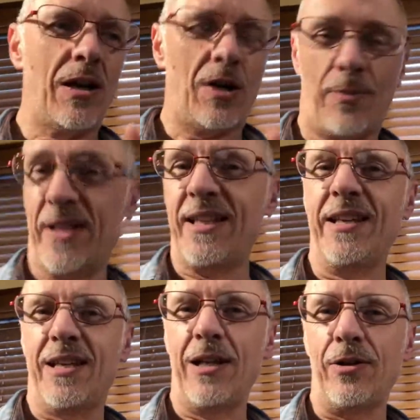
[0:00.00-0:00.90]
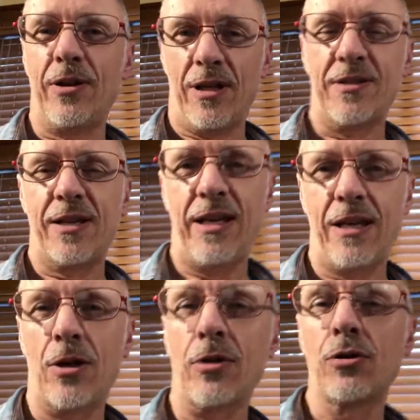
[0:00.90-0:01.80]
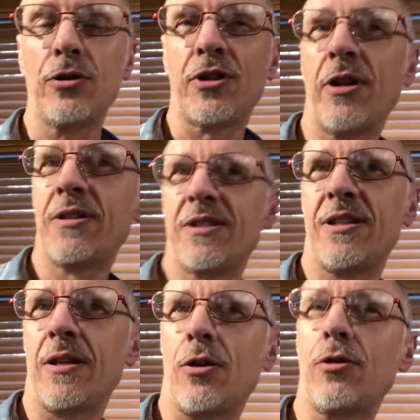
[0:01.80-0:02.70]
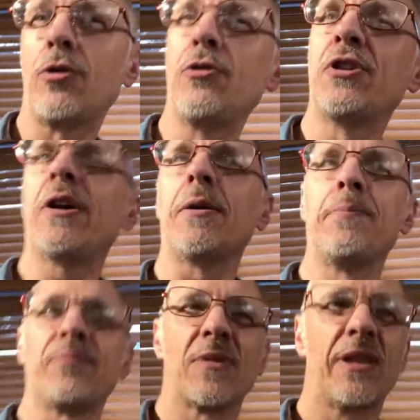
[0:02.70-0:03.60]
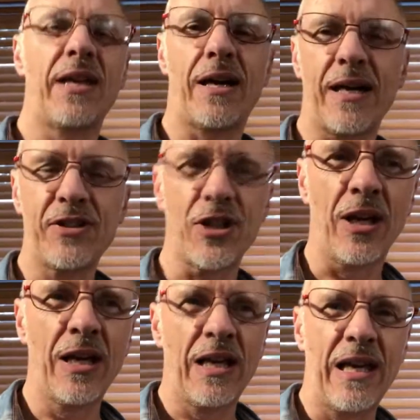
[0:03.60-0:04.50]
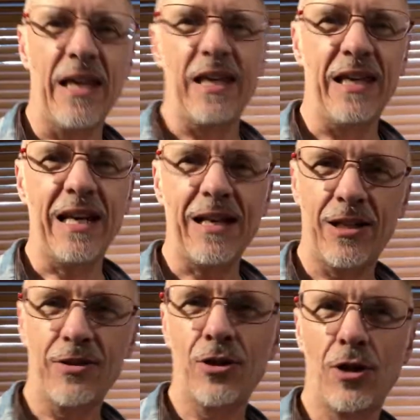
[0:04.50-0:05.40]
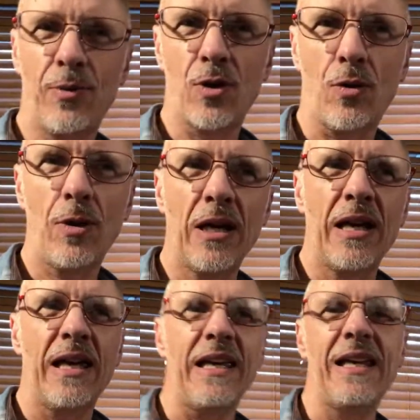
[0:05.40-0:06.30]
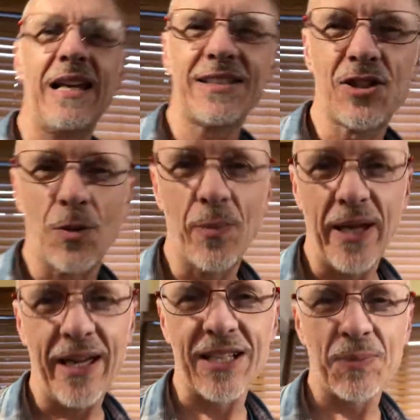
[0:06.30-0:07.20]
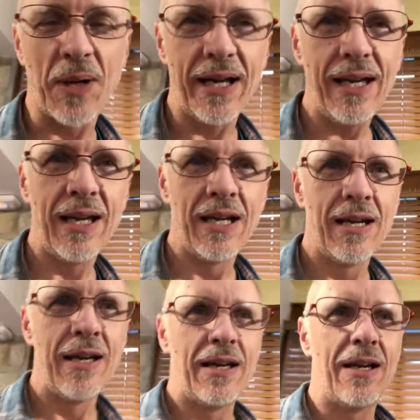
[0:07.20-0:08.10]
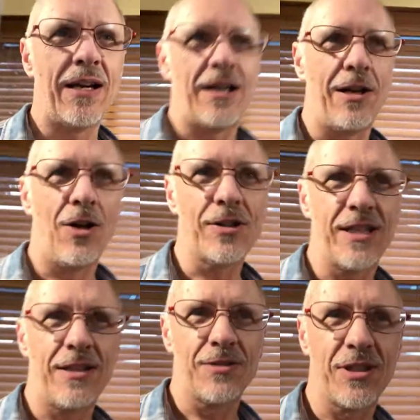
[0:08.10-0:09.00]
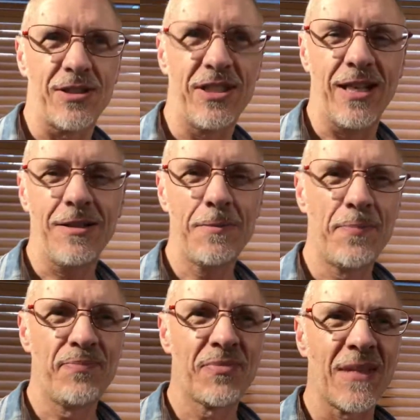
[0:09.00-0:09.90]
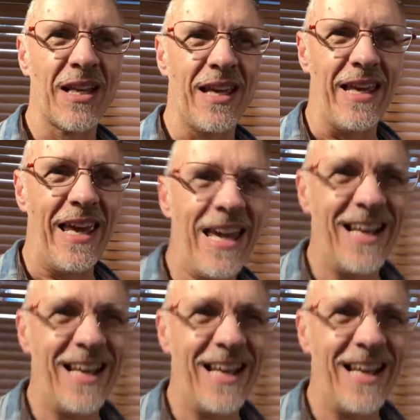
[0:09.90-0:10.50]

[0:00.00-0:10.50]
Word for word: on m'a dit qu'il il recrute, c'est un recruteur des RH. Il a sur le bureau, il laisse tomber exprès lors d'un entretien. Et